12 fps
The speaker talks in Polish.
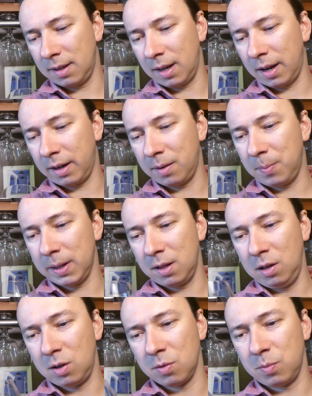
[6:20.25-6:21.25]
Ja chyba
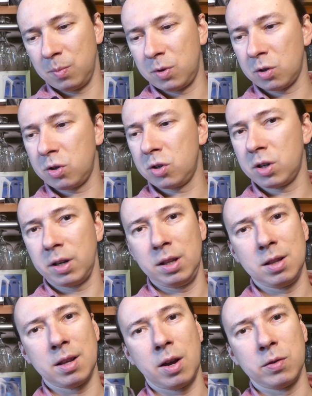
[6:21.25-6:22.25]
tylko troszeczkę
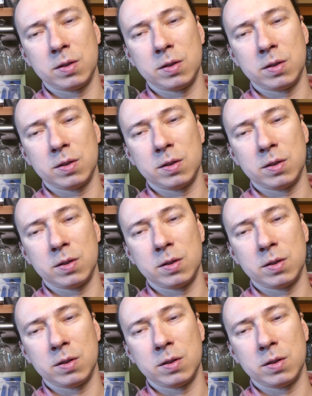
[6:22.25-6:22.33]
innego